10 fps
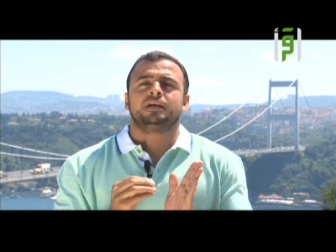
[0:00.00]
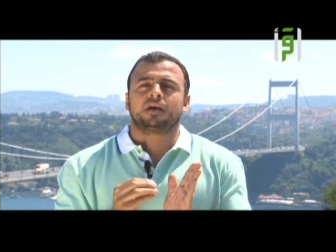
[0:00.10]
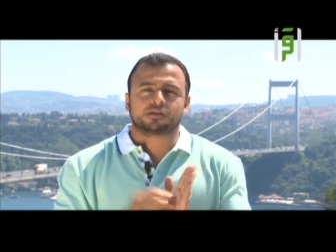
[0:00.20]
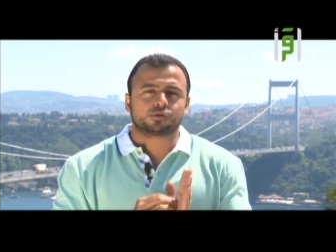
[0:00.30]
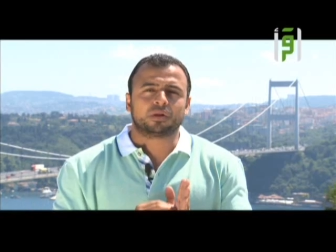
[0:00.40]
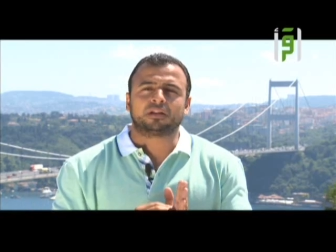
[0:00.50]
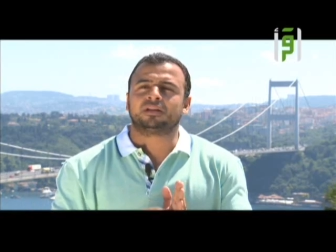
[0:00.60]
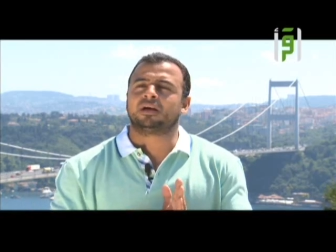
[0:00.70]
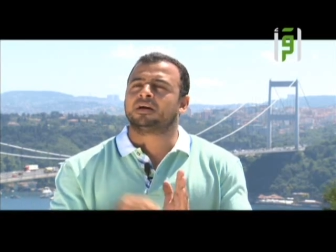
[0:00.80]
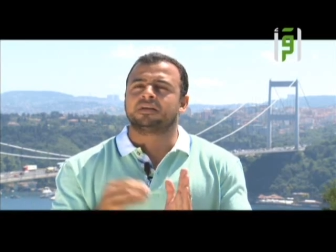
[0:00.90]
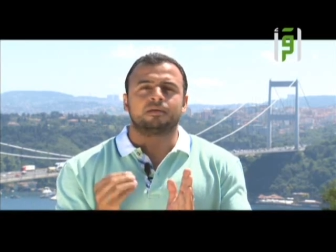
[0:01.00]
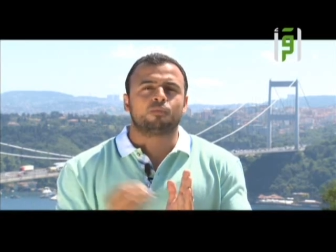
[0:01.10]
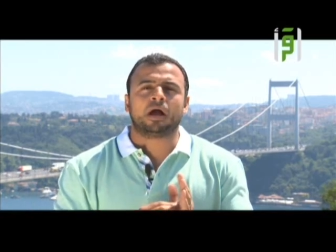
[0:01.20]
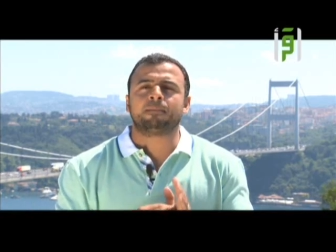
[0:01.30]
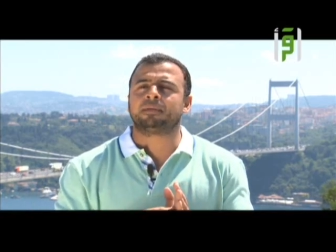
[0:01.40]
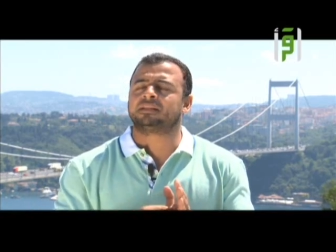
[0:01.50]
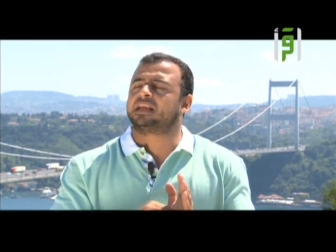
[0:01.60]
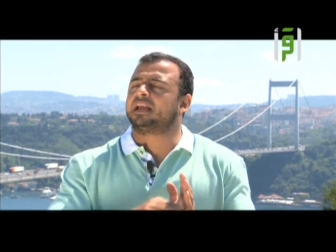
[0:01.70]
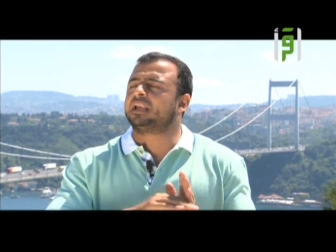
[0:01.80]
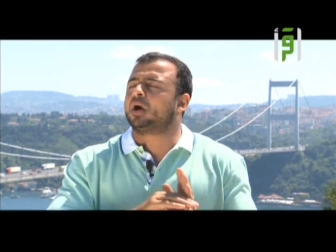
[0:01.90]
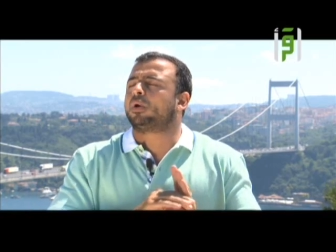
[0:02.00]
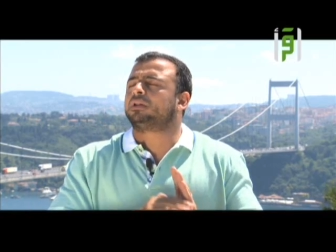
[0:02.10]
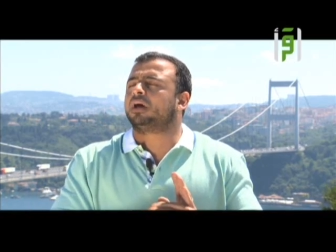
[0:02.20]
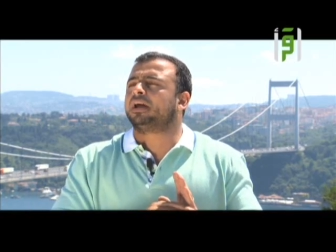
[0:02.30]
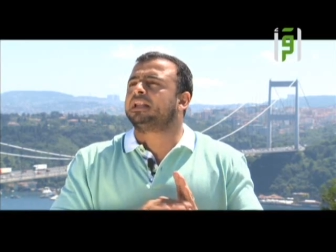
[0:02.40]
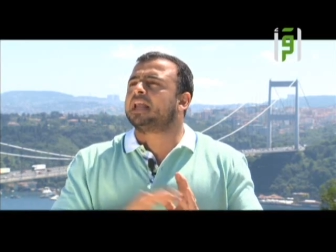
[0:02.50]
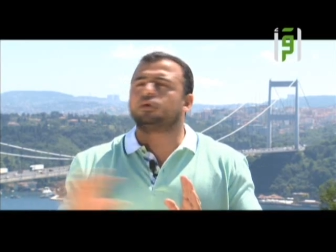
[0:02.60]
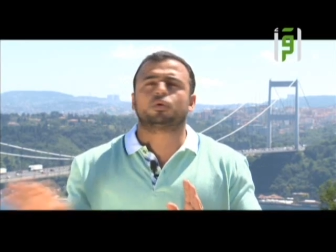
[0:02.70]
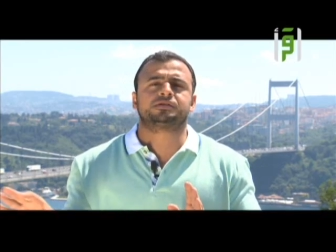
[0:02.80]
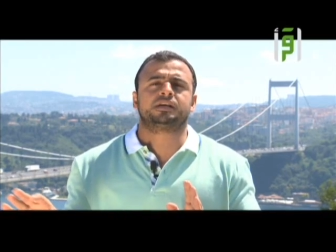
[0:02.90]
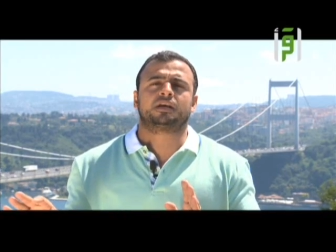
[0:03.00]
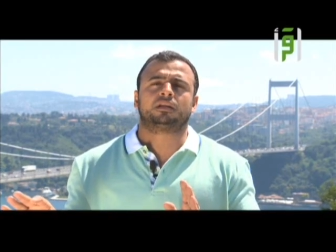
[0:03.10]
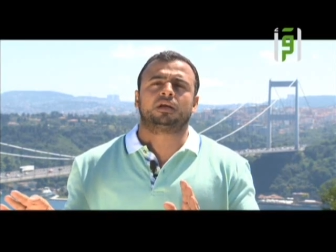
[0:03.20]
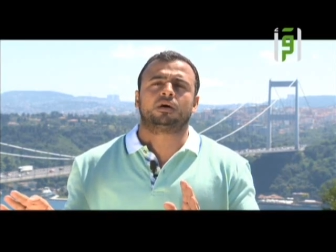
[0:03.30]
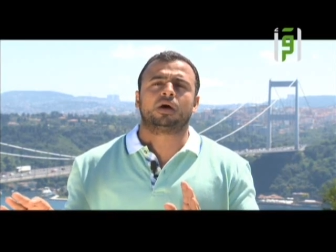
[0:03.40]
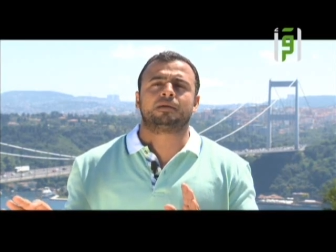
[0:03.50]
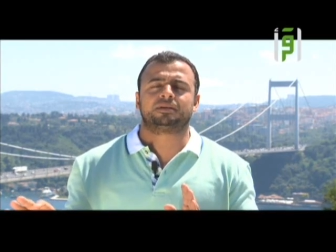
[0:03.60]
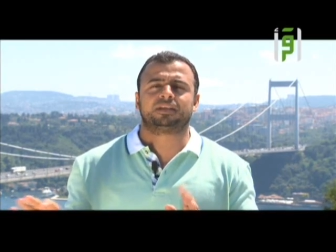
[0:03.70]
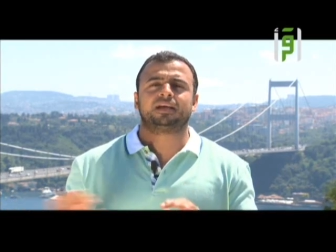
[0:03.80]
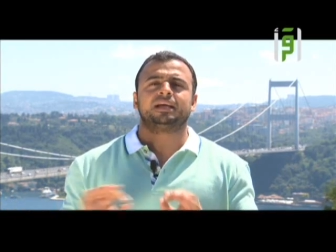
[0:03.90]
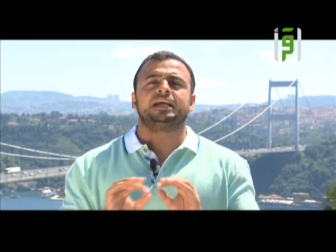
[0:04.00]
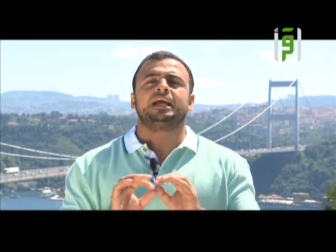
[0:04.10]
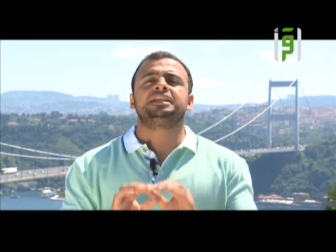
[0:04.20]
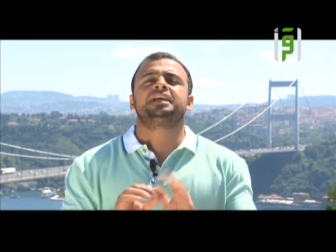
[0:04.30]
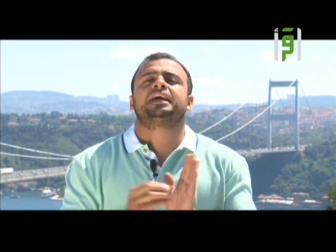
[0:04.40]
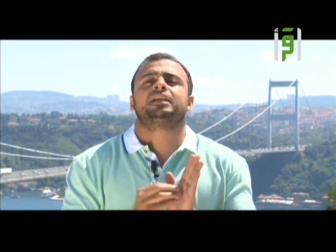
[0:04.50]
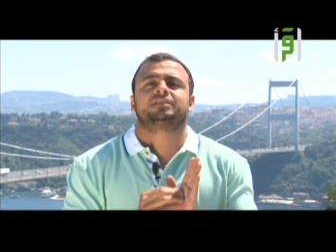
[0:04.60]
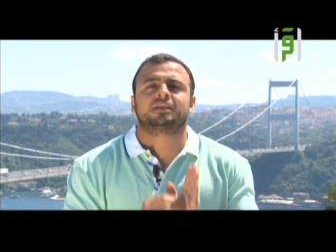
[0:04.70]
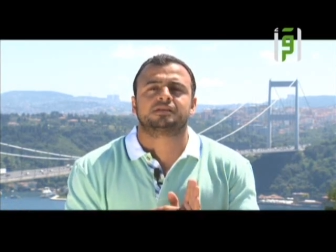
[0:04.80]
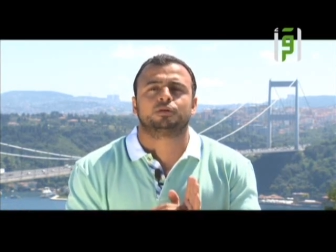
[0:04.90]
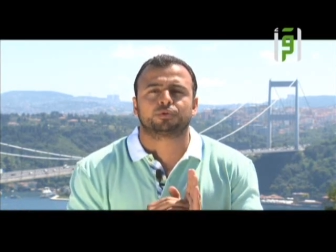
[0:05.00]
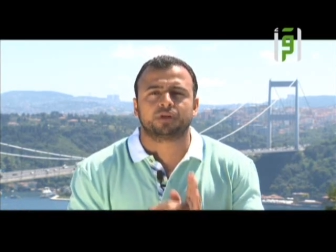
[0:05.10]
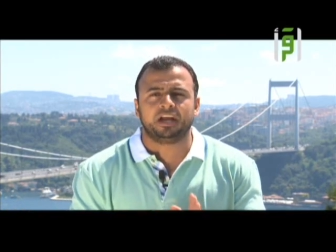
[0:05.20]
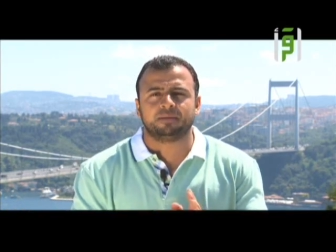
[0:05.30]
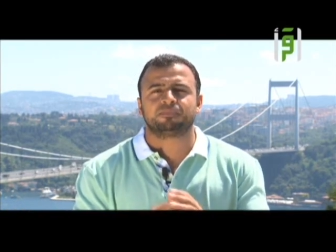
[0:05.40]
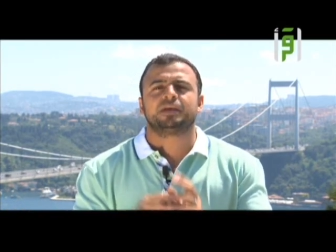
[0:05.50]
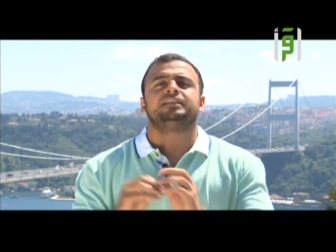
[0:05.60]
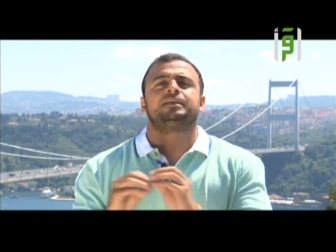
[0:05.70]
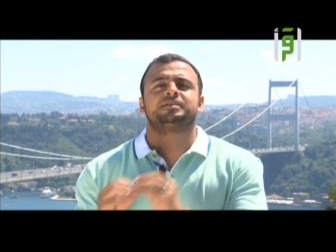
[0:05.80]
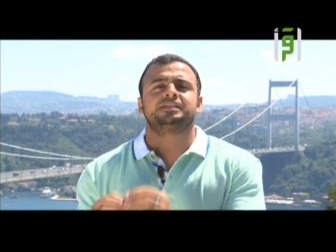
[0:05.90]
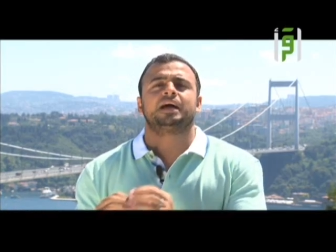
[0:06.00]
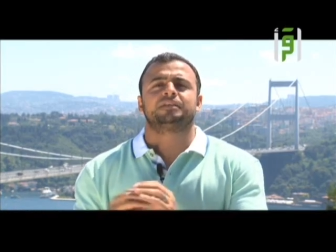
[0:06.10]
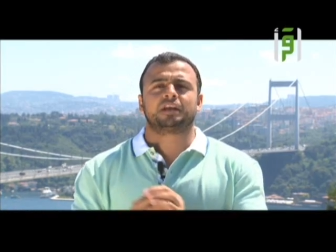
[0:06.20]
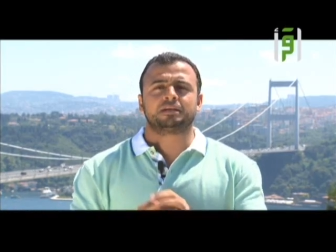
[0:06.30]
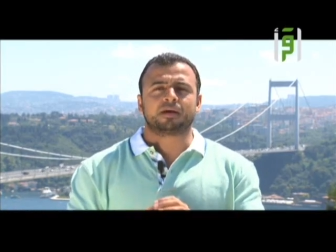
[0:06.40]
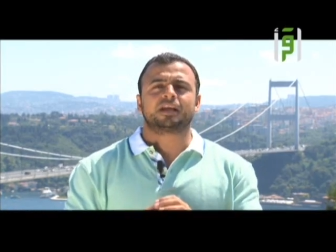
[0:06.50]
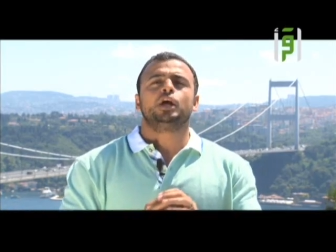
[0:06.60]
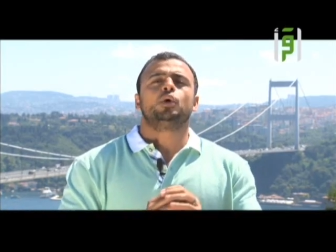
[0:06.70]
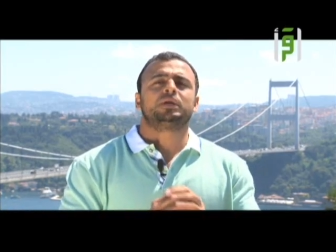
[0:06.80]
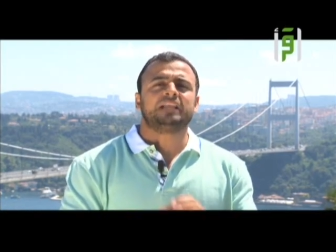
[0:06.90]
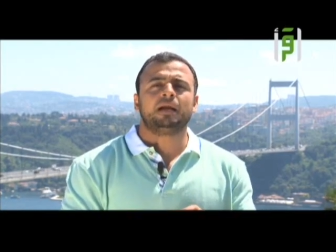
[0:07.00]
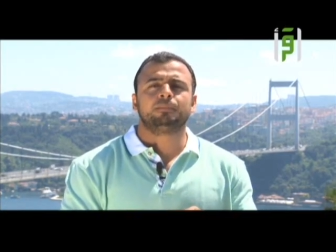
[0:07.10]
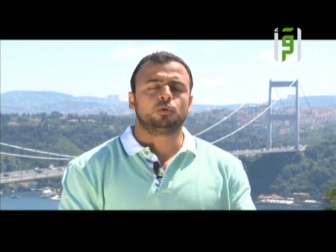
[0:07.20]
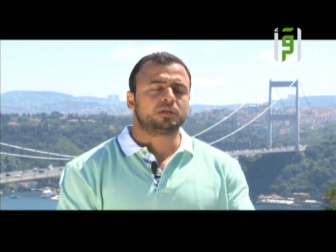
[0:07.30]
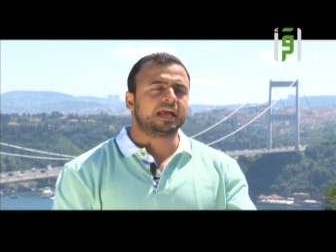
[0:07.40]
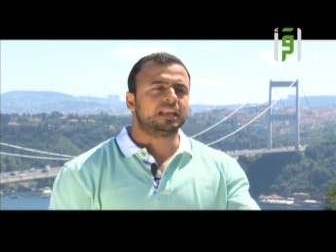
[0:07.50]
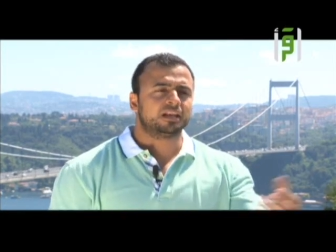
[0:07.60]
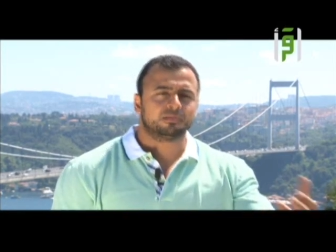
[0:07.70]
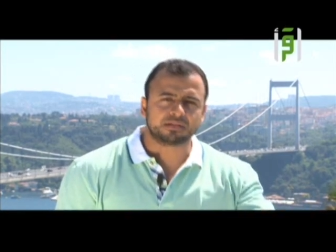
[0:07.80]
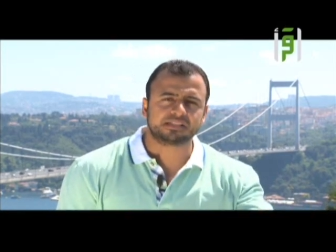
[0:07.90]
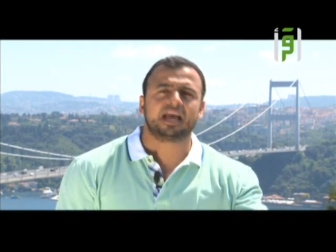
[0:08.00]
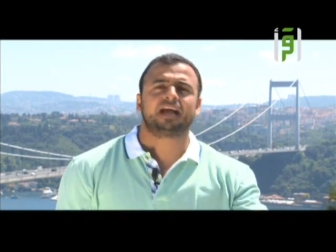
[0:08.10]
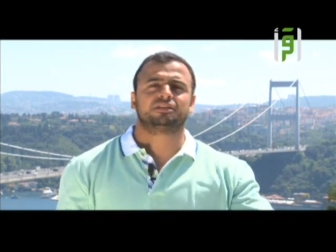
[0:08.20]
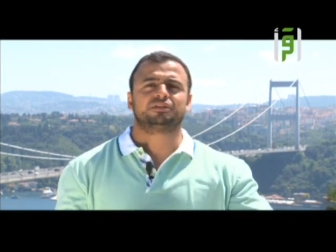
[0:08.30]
يا رسول الله يا محمد كلا والله لا يخزيك الله ابدا انك لتصل الرحم انت بتساعد قرايبك وتحمل الكل بتساعد